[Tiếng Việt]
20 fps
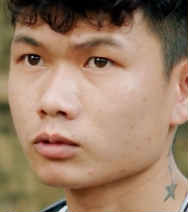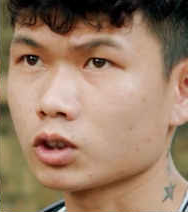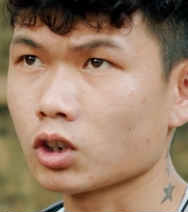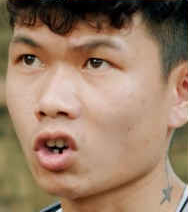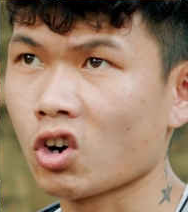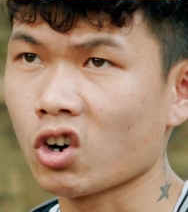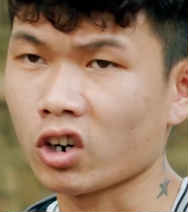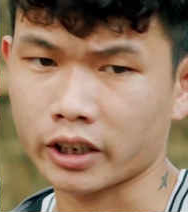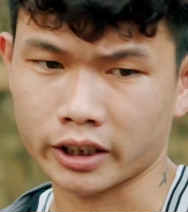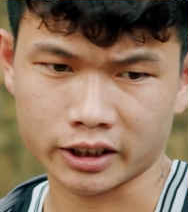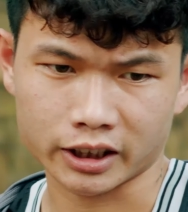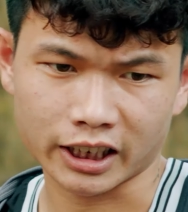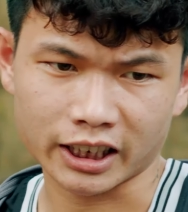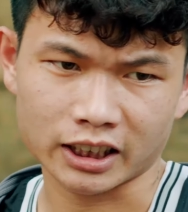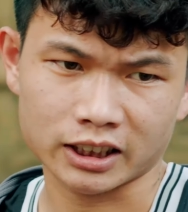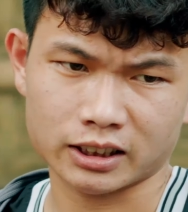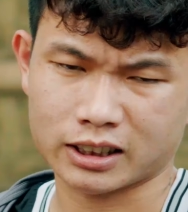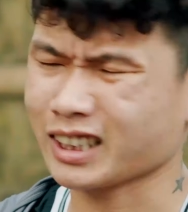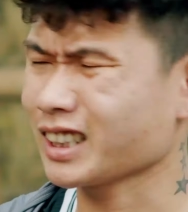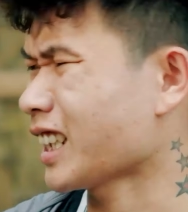rồi cái
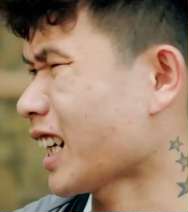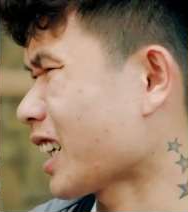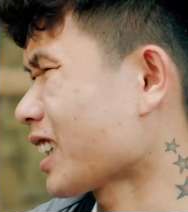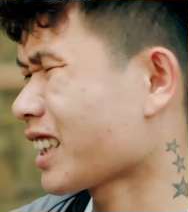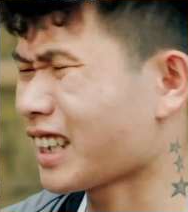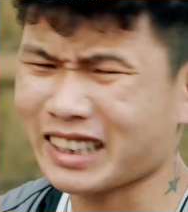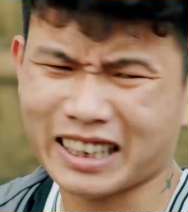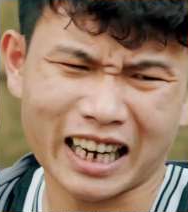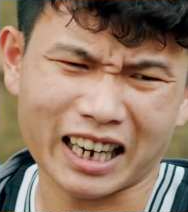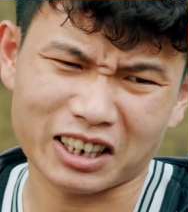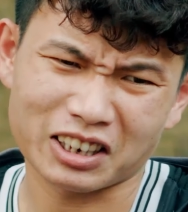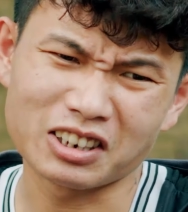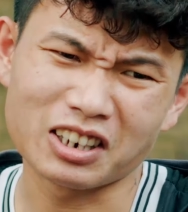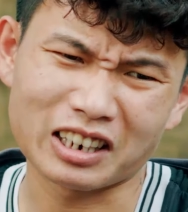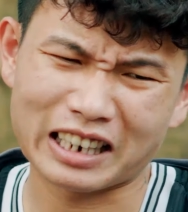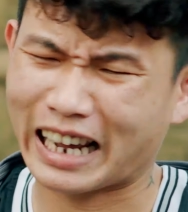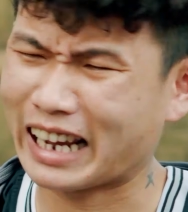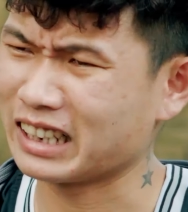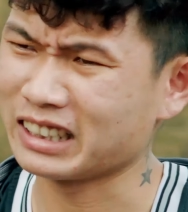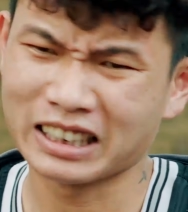cái thằng cái thằng
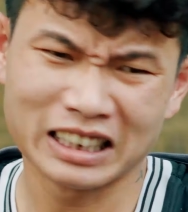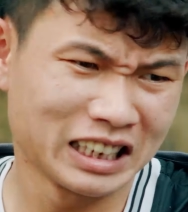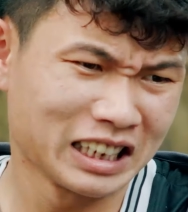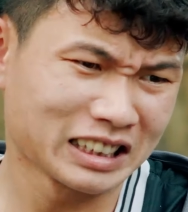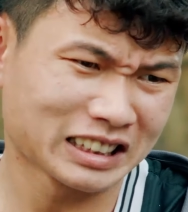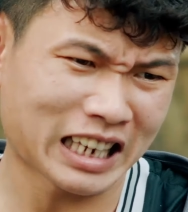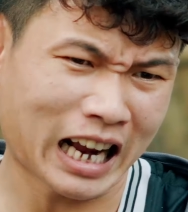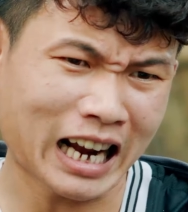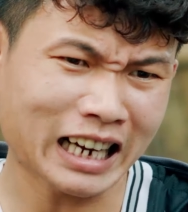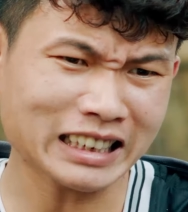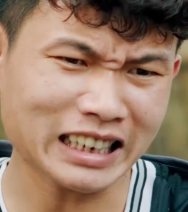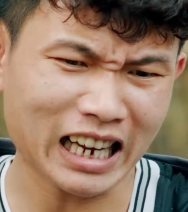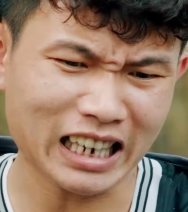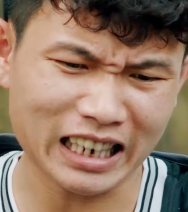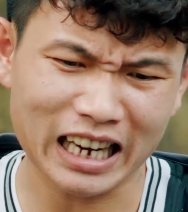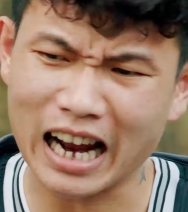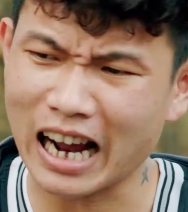lương này sáng ra